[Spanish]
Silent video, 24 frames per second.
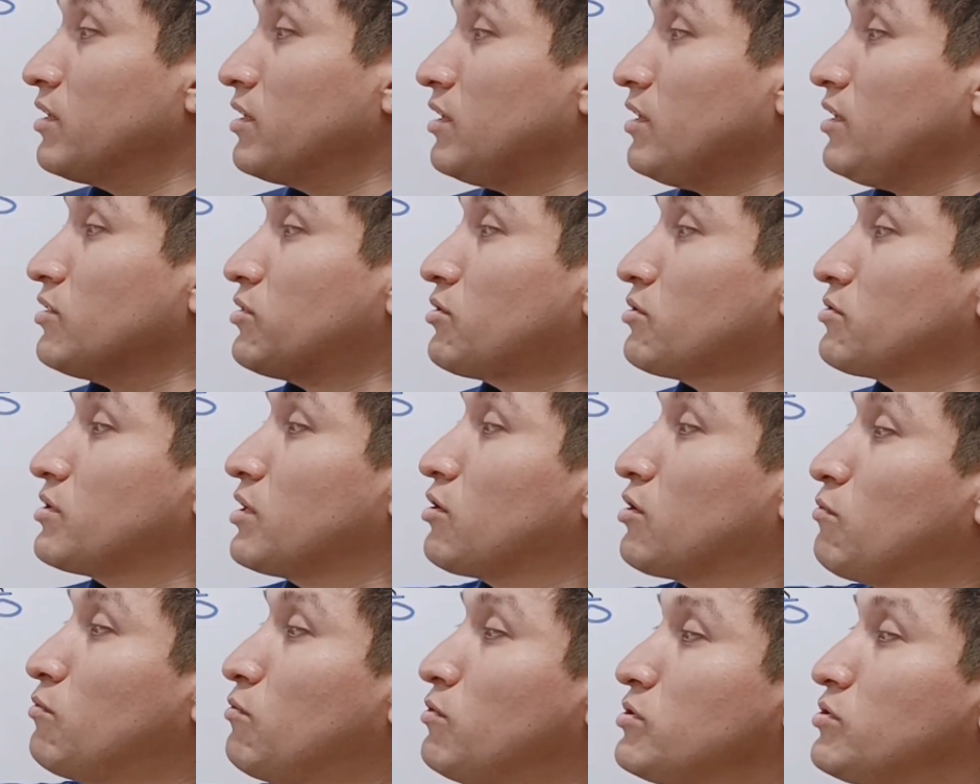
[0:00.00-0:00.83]

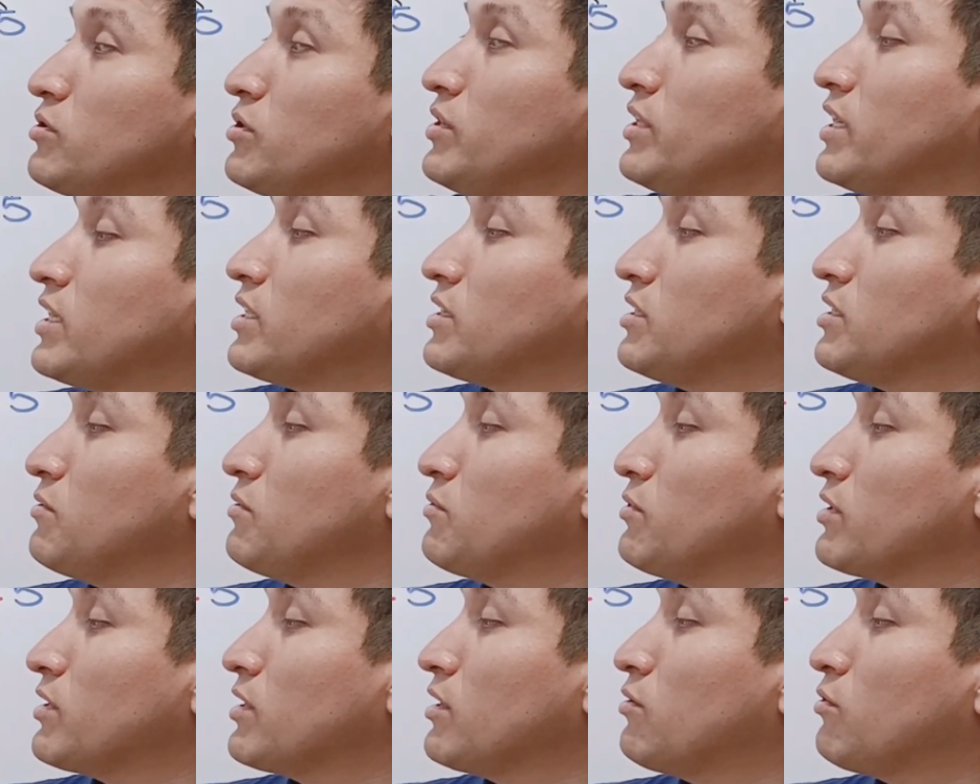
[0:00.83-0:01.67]
Entonces, como este
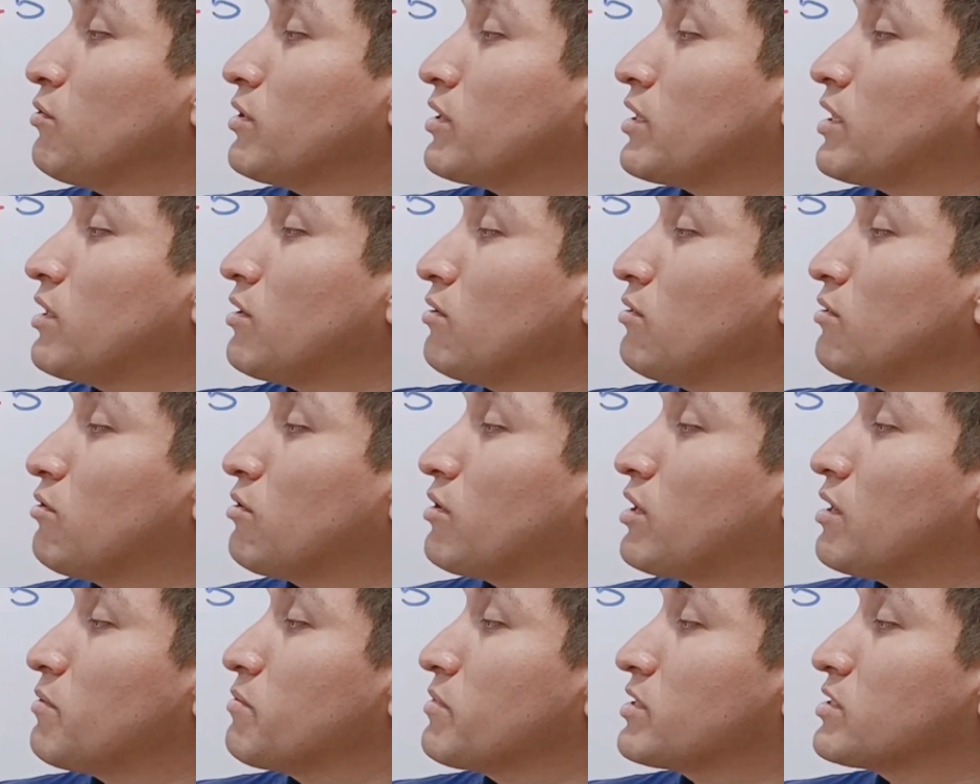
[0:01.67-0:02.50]
negativo x cuadrado, lo
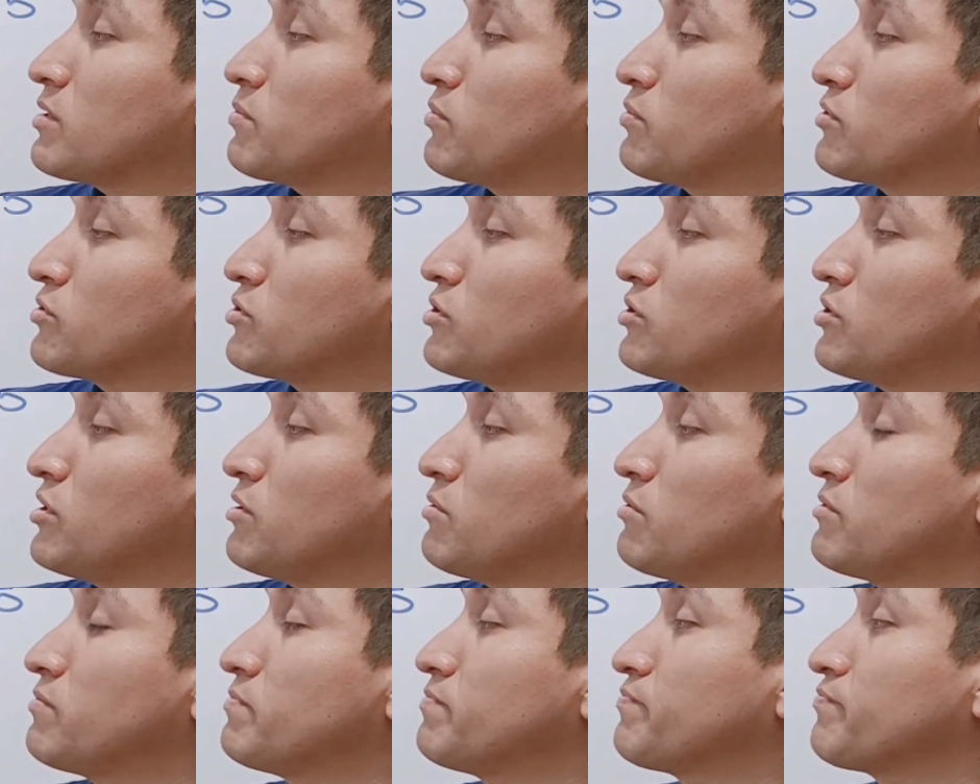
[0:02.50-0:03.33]
cambias a
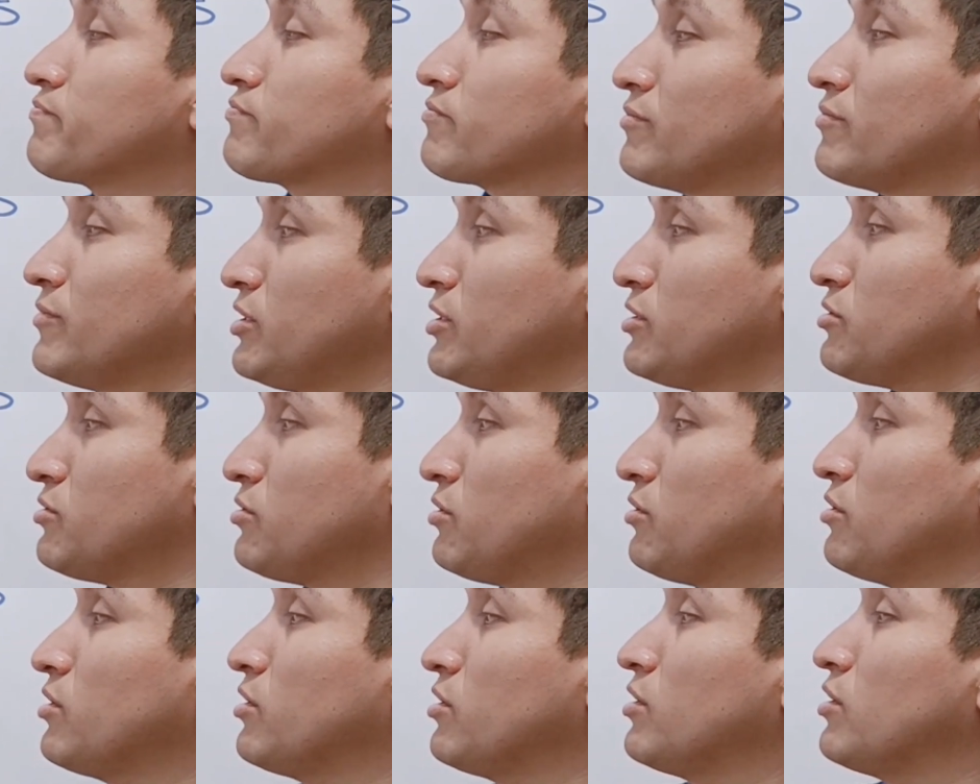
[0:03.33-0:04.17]
positivo.
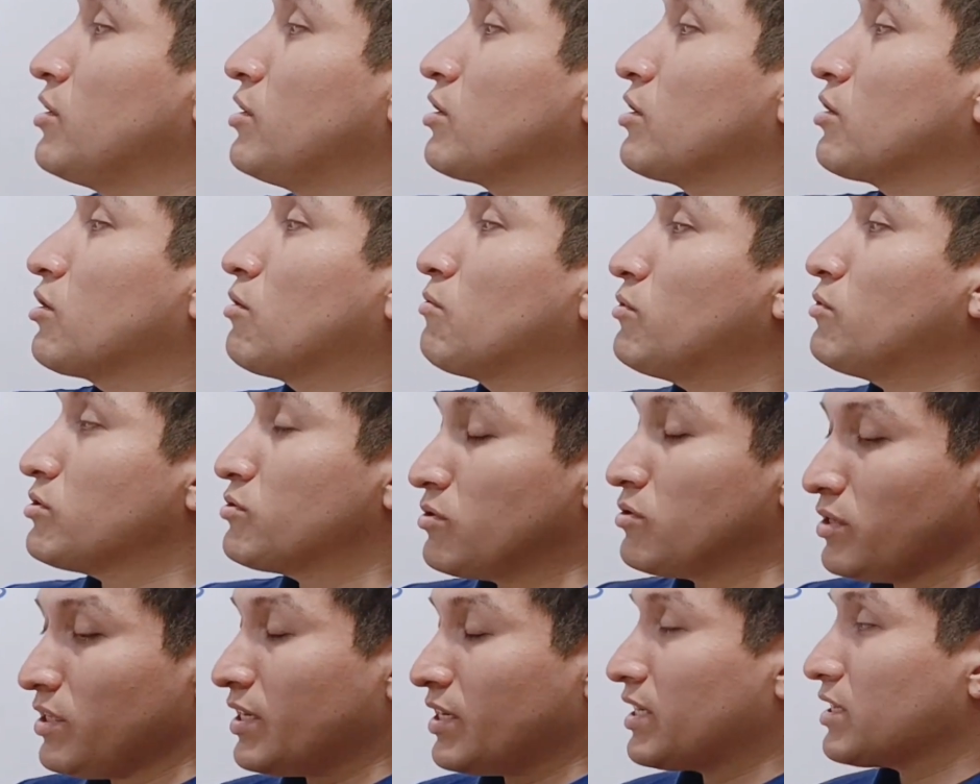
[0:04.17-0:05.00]
Listo. Como
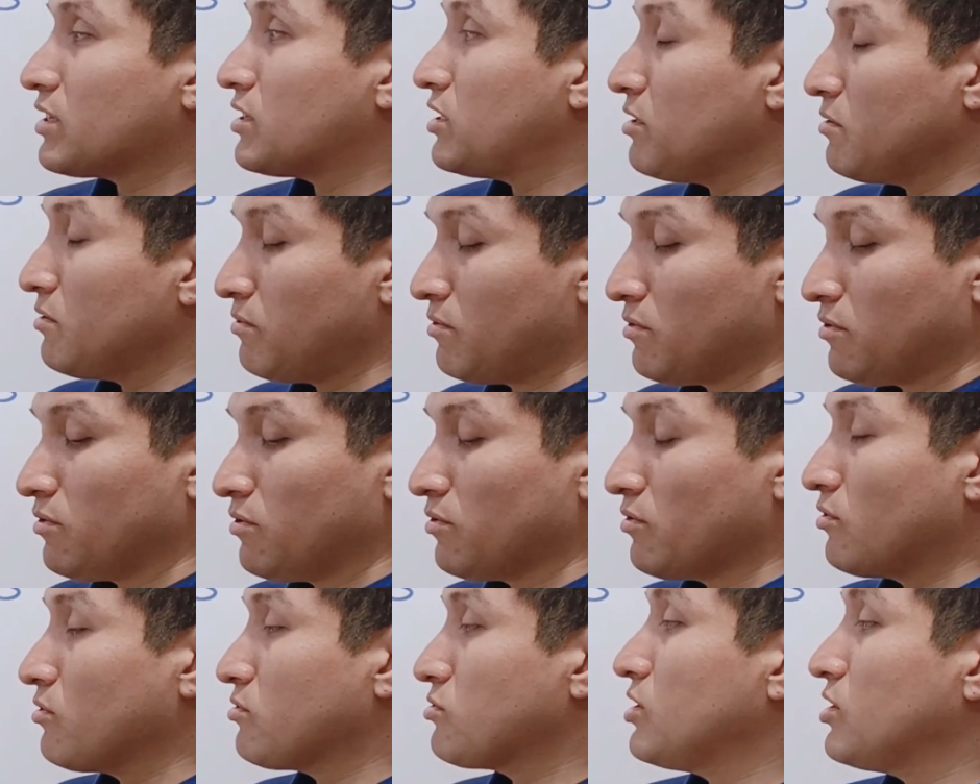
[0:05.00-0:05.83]
este
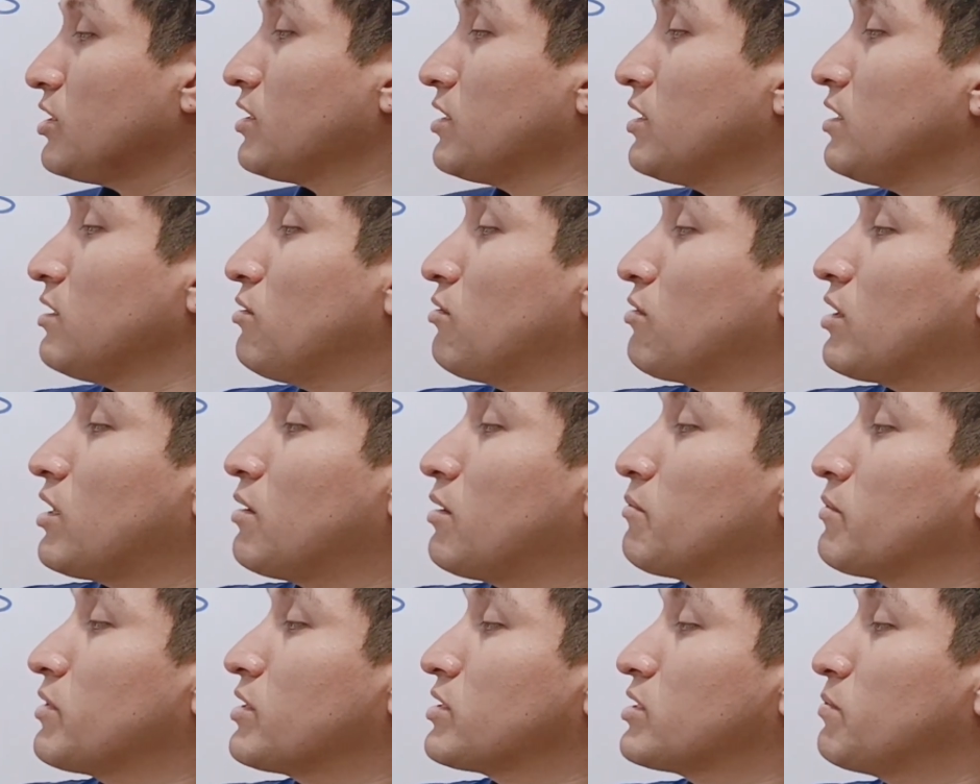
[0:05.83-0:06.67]
negativo 2x, lo
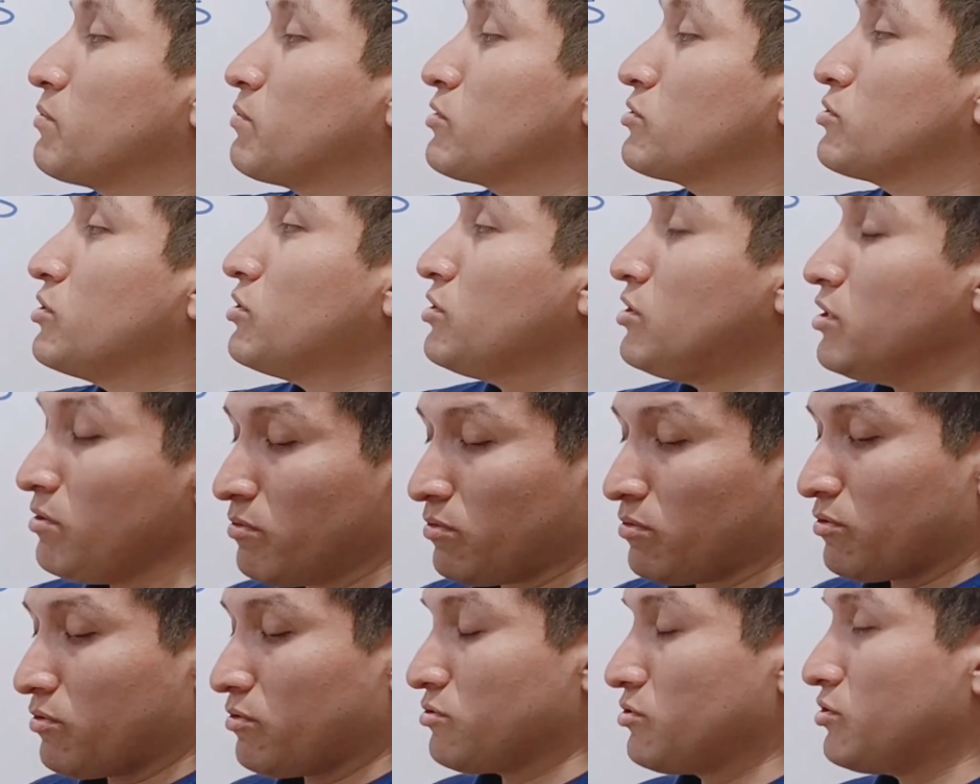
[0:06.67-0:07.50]
cambias a
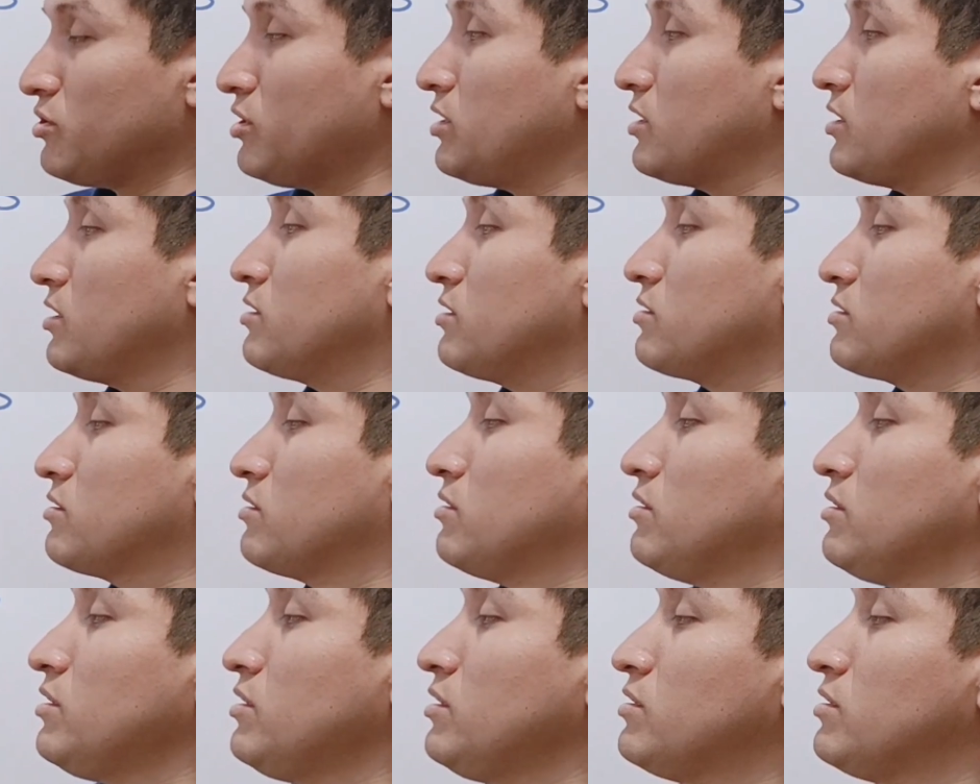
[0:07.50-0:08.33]
positivo 2x.
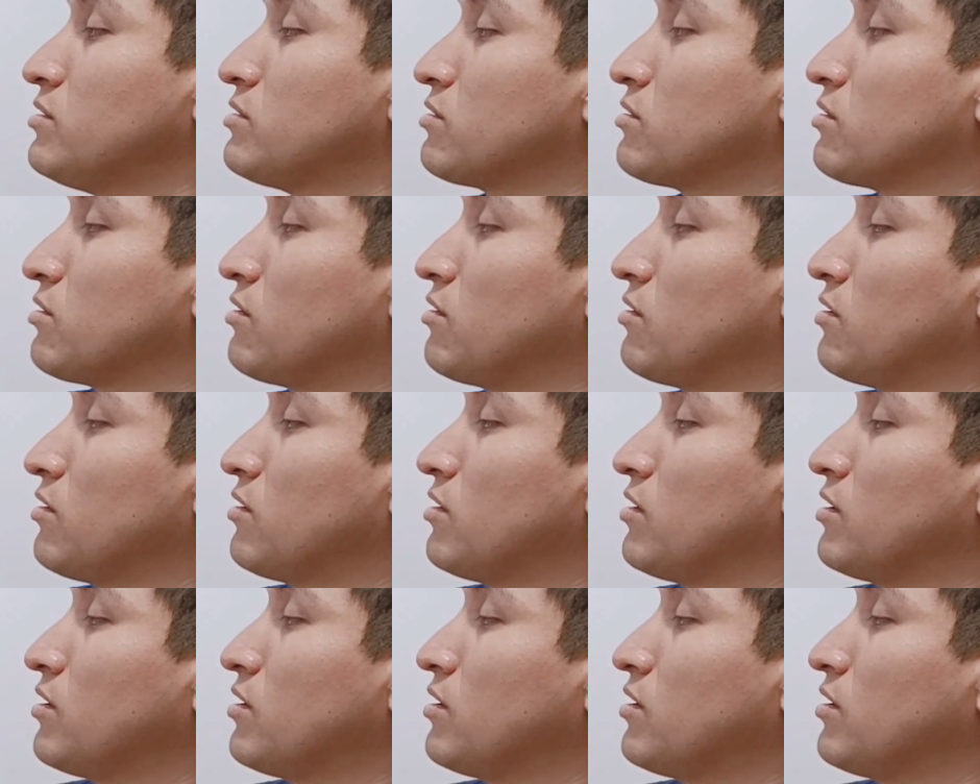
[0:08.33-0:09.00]
Listo.